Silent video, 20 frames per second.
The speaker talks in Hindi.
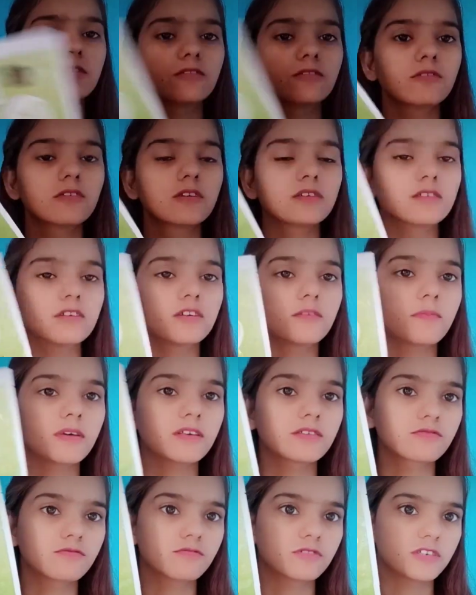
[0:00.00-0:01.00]
तो ये सीट
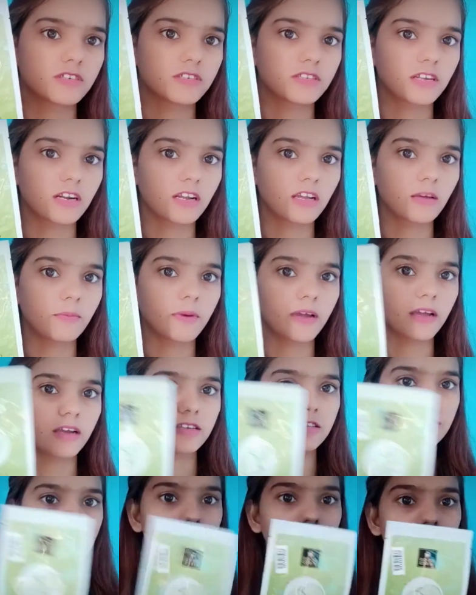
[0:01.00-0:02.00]
मास्क कुछ इस तरह की
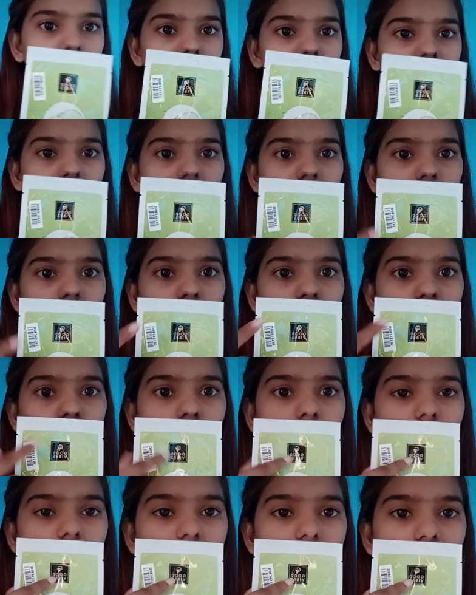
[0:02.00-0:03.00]
पैकेजिंग में आता है आपको
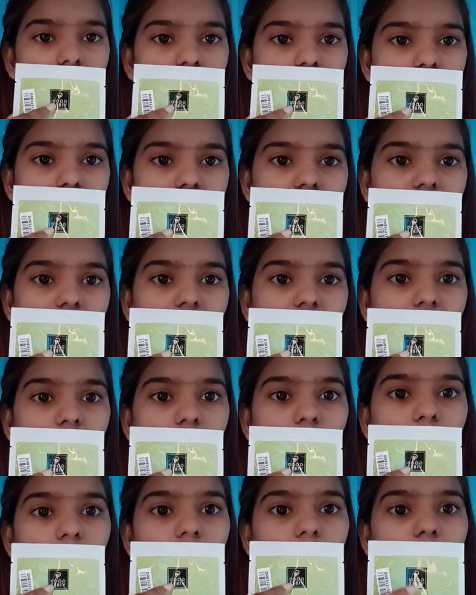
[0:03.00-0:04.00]
ऊपर लिखा हुआ मिल जाएगा
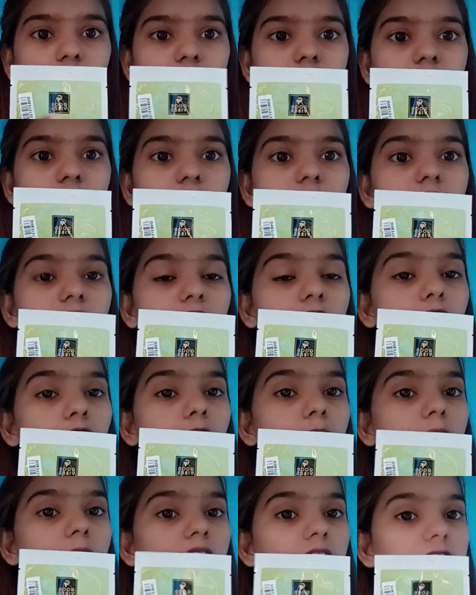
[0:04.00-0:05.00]
गुड वाइफ्स और ये
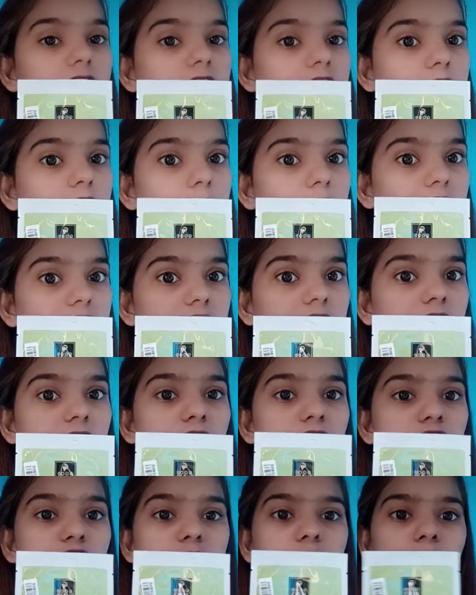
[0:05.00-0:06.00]
कुकुम्बर का सीट मास्क है
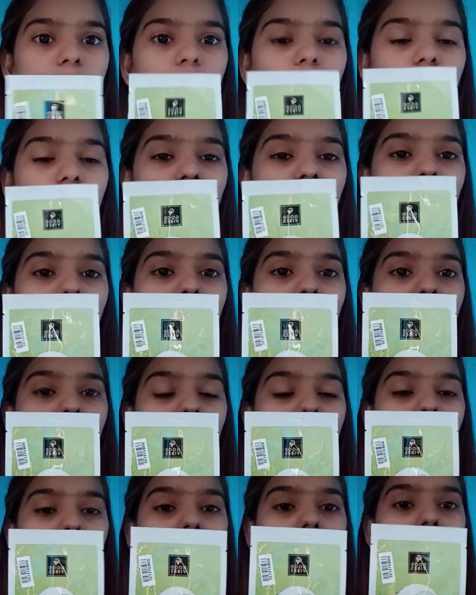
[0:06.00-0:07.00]
तो इस पर
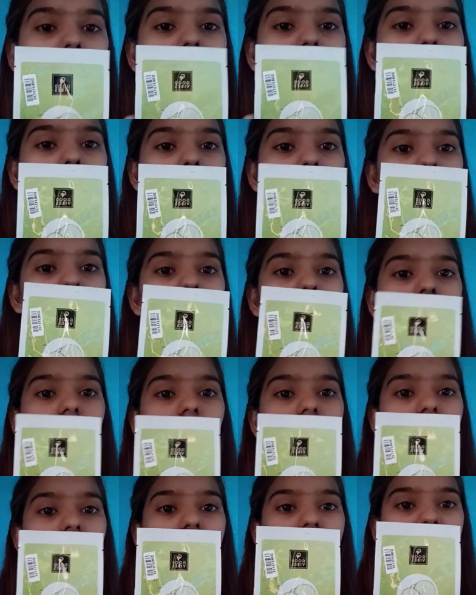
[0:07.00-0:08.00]
कुकुम्बर बना भी हुआ
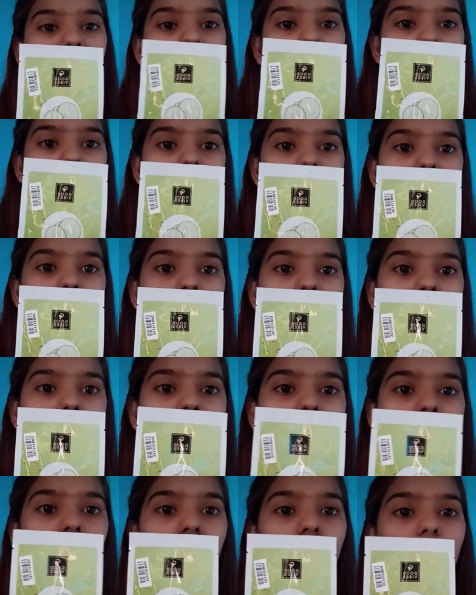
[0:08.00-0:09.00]
है यहाँ पे लिखा हुआ
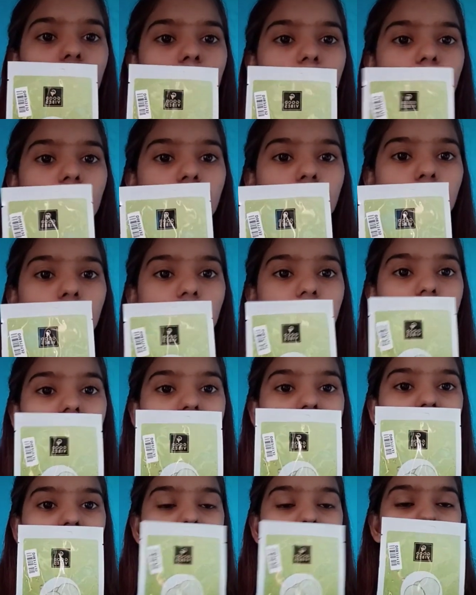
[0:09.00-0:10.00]
है कुकुम्बर कूलिंग सीट